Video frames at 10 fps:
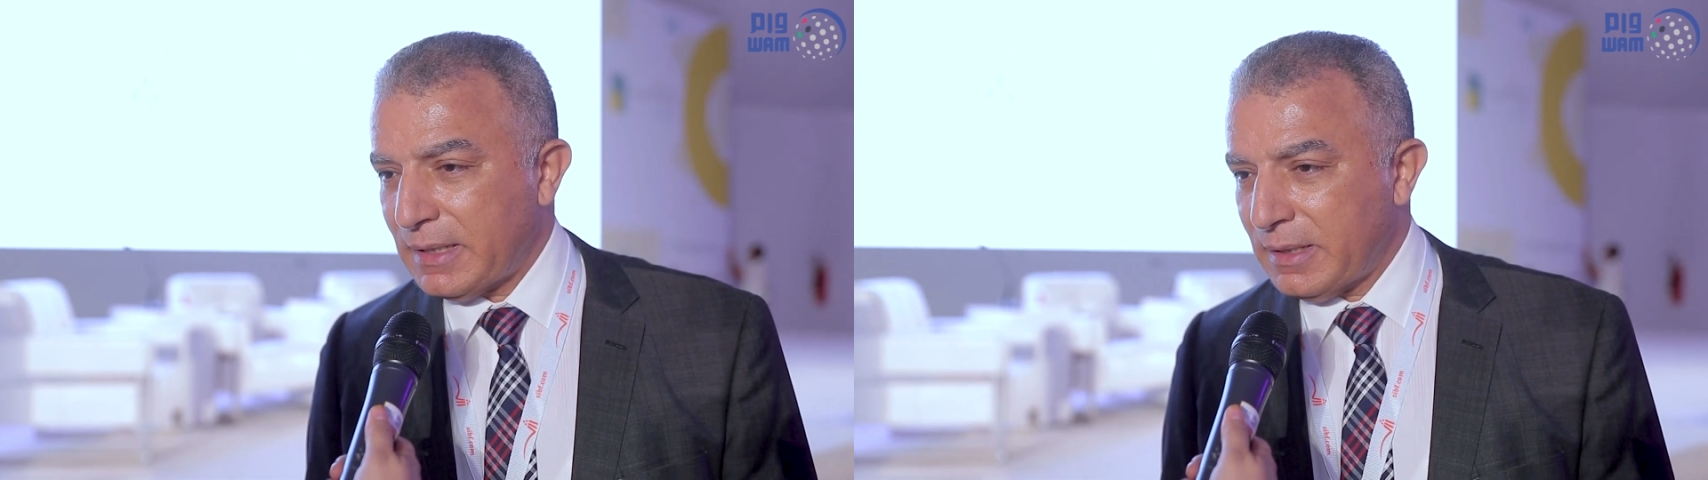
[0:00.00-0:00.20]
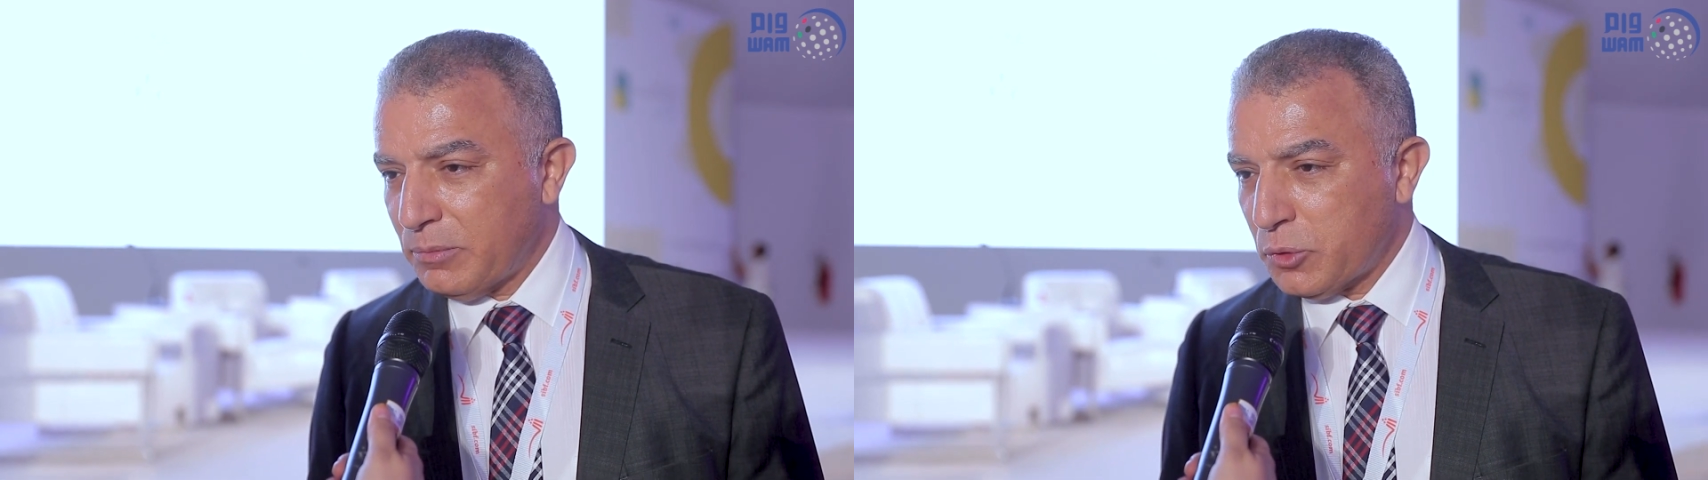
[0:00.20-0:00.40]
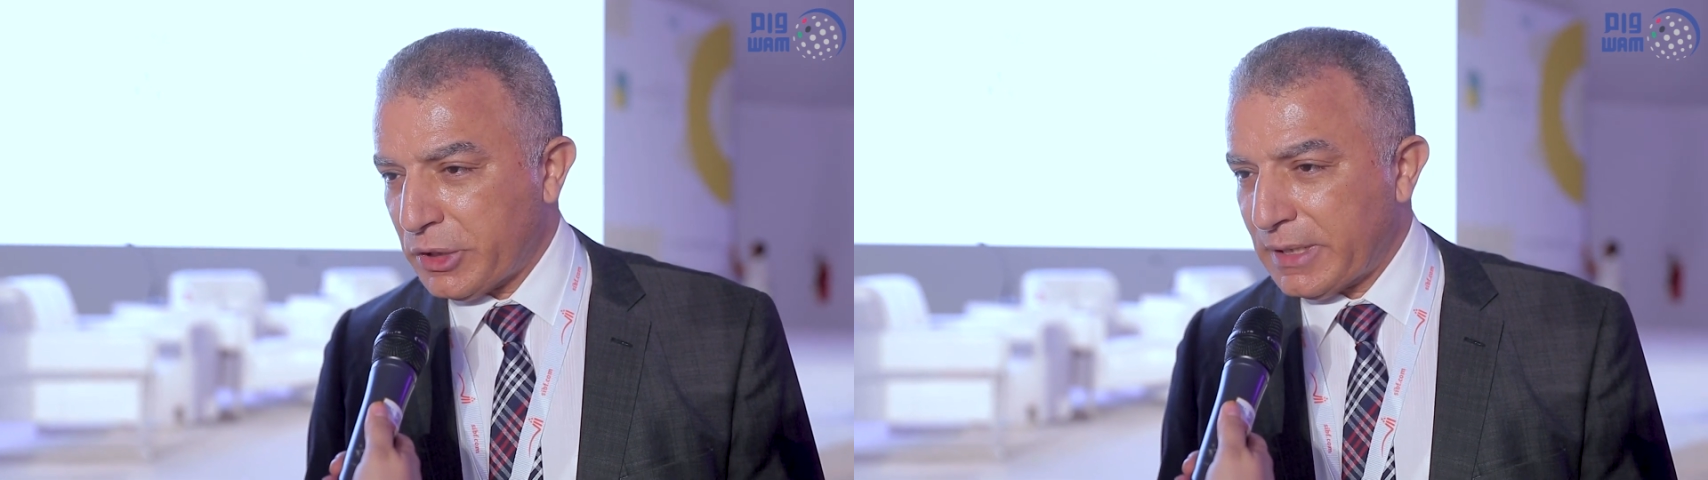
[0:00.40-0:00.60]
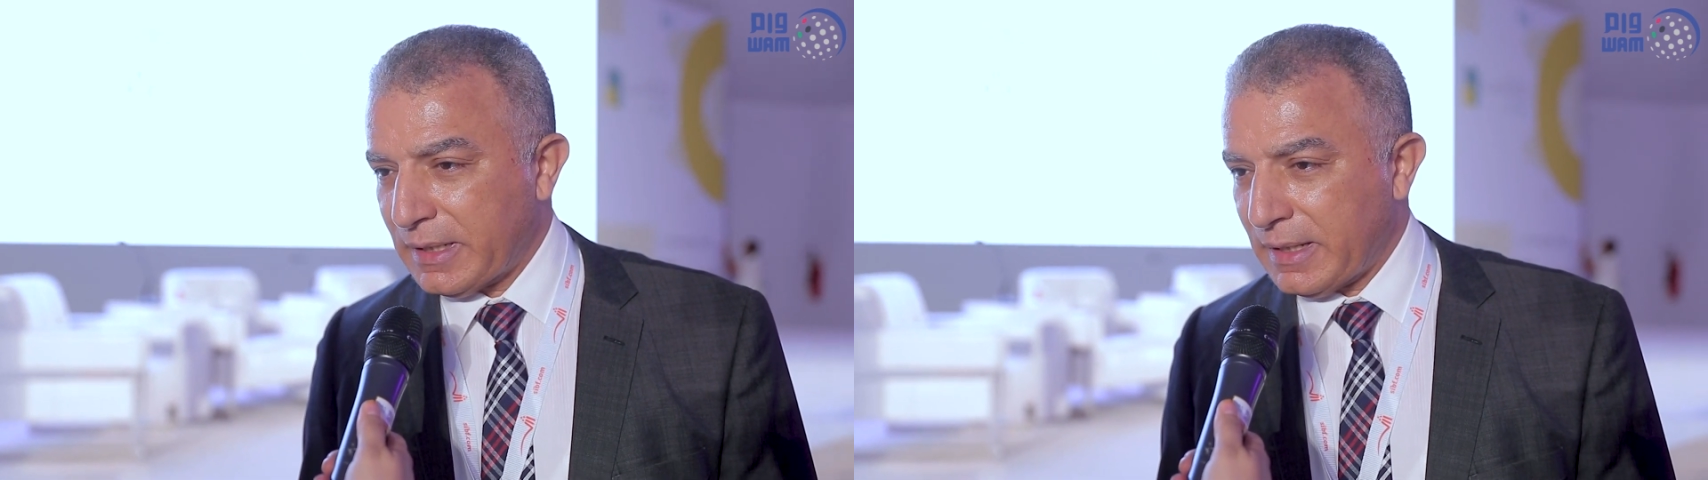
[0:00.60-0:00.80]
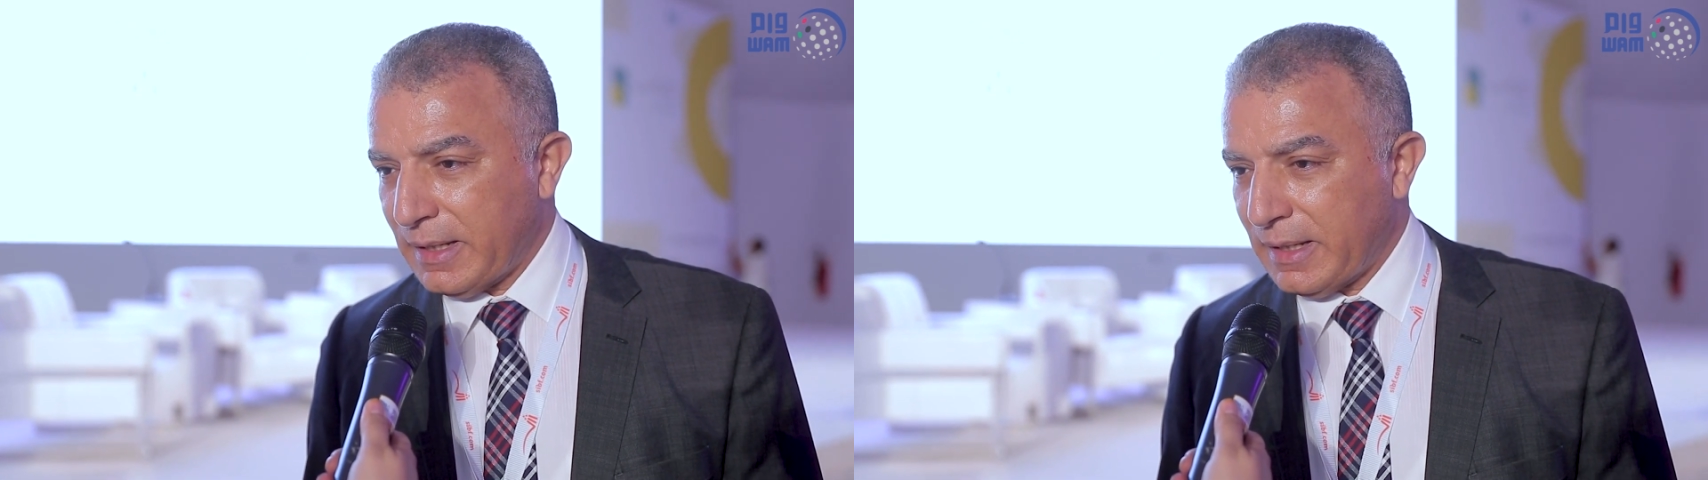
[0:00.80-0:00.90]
أنا مشارك